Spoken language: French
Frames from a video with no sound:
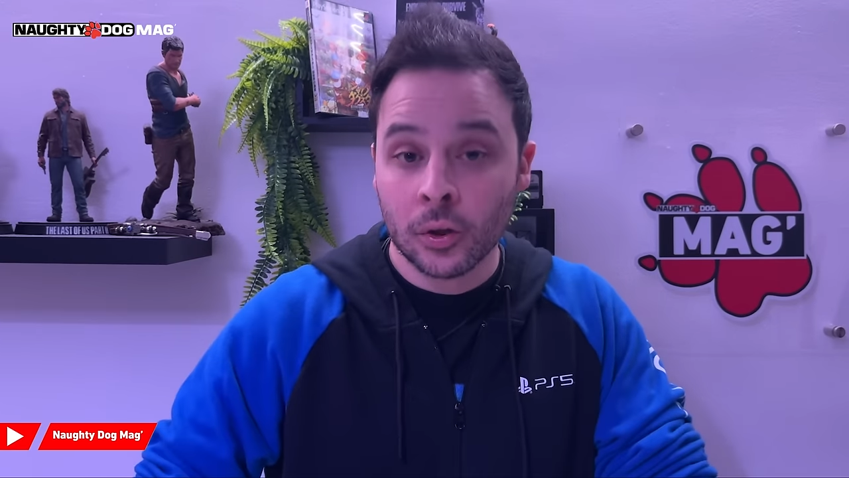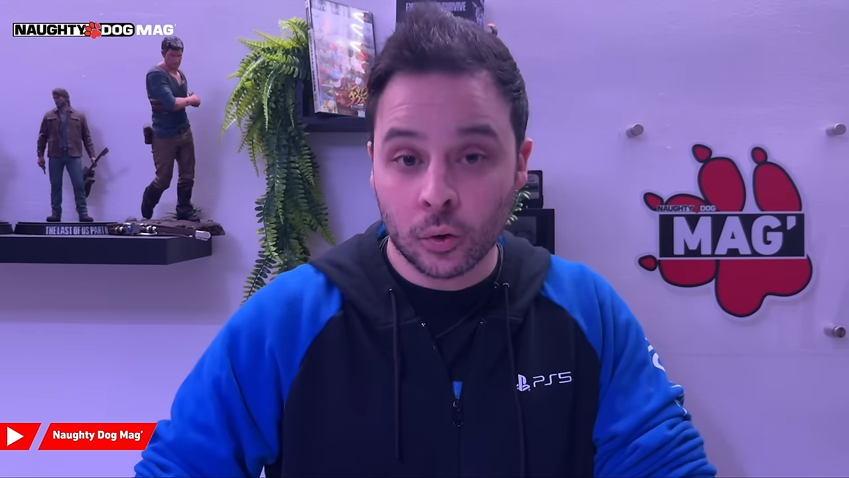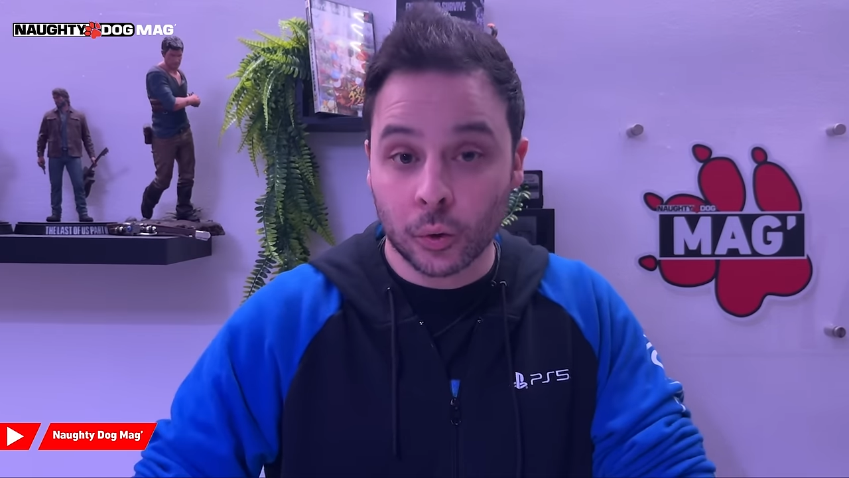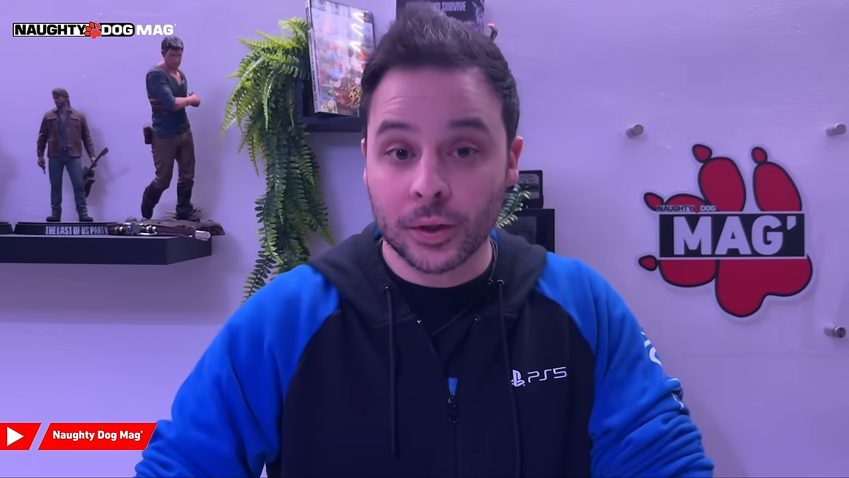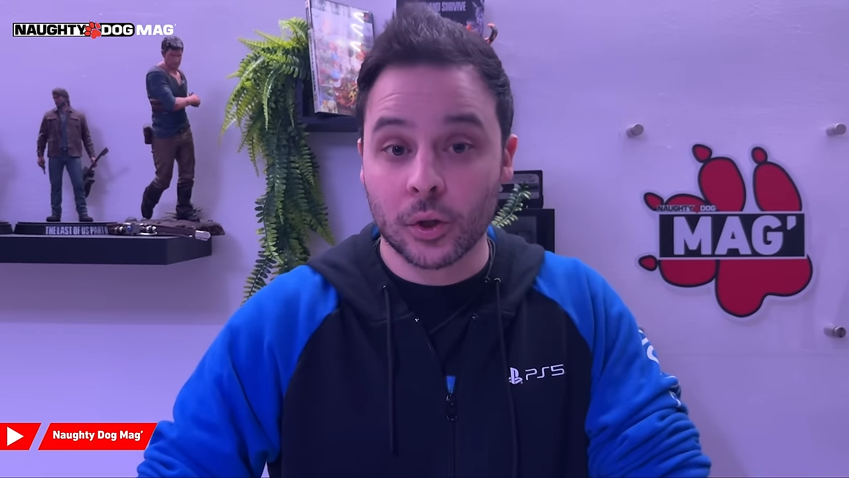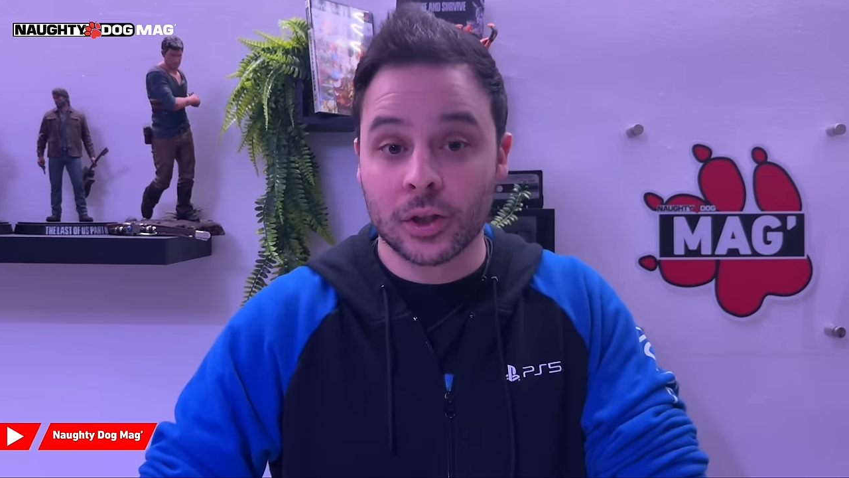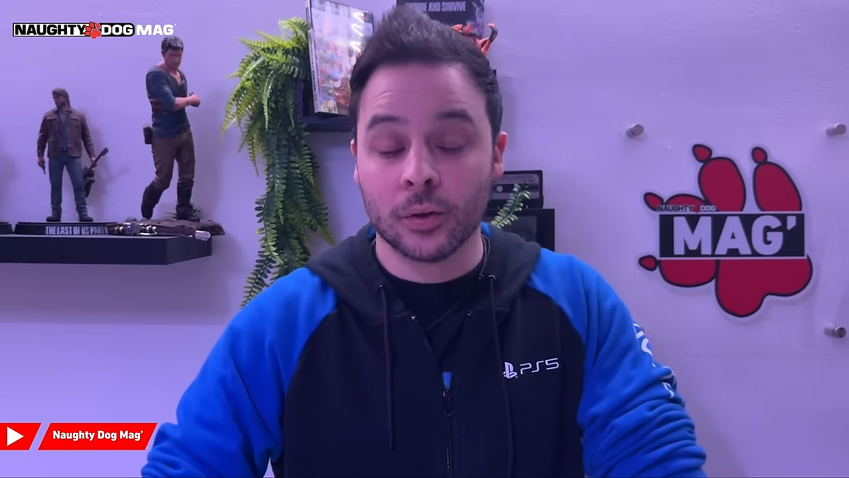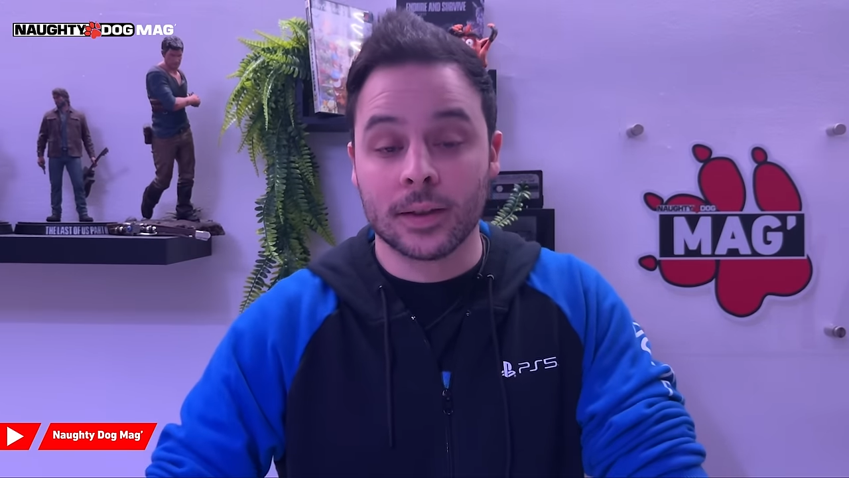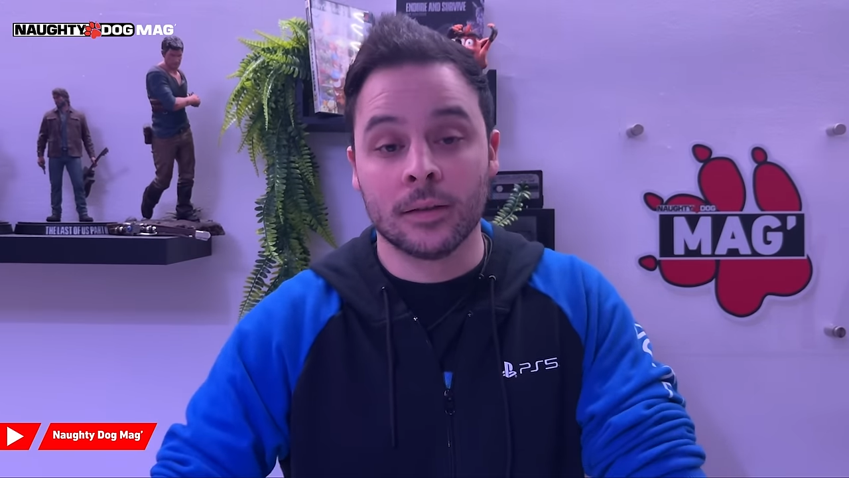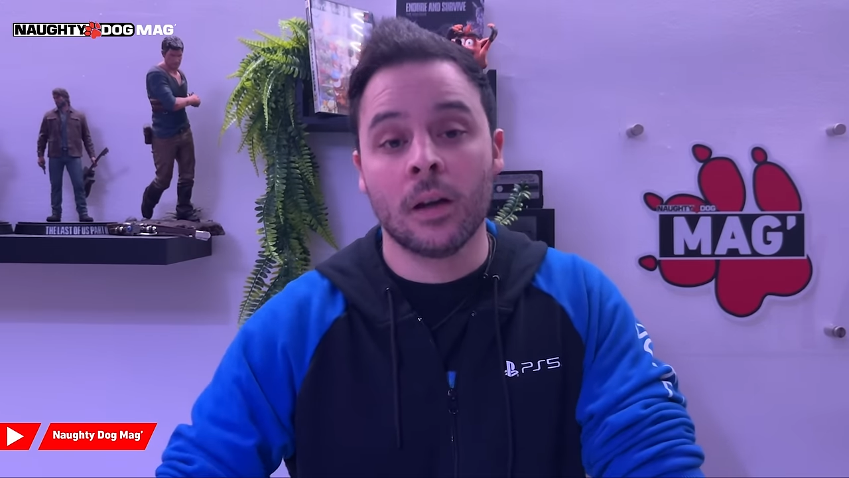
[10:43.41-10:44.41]
du côté de chez
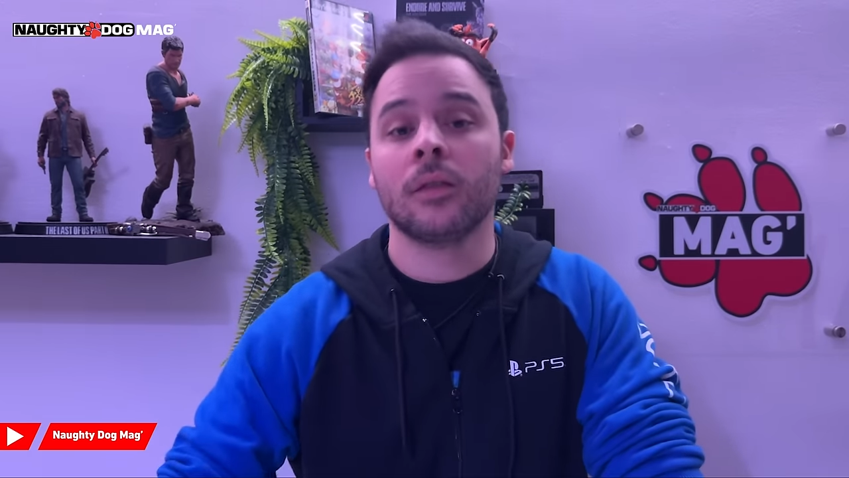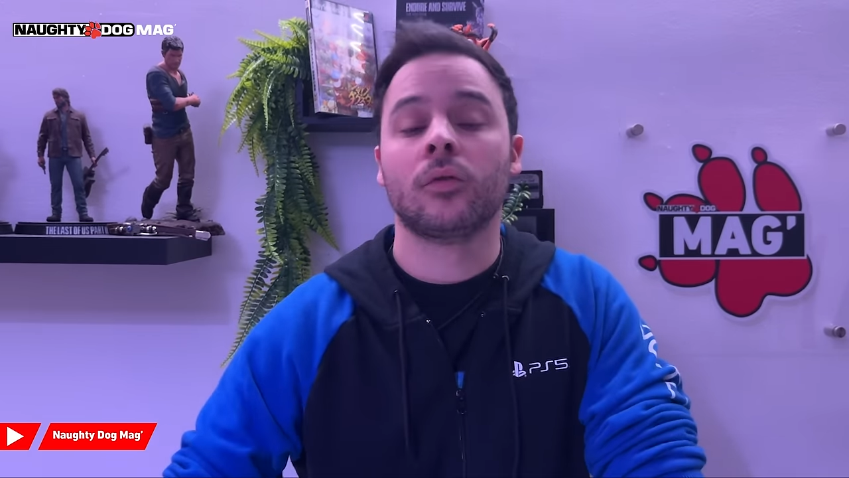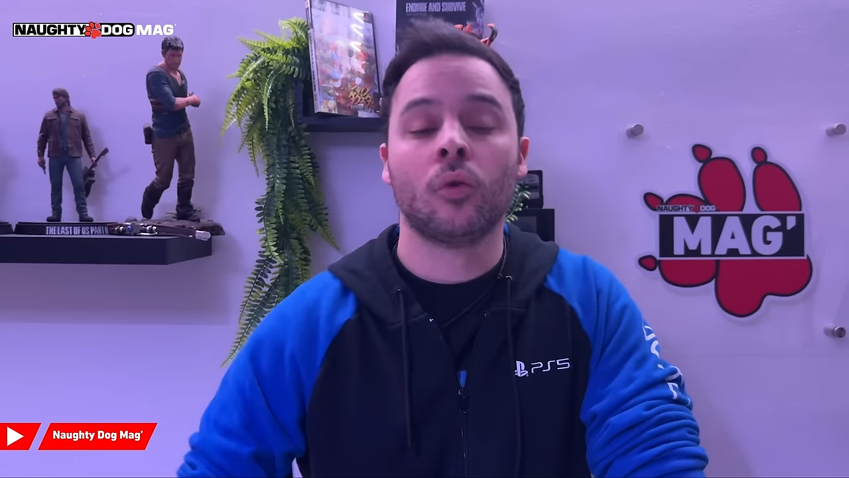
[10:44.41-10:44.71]
Naughty Dog.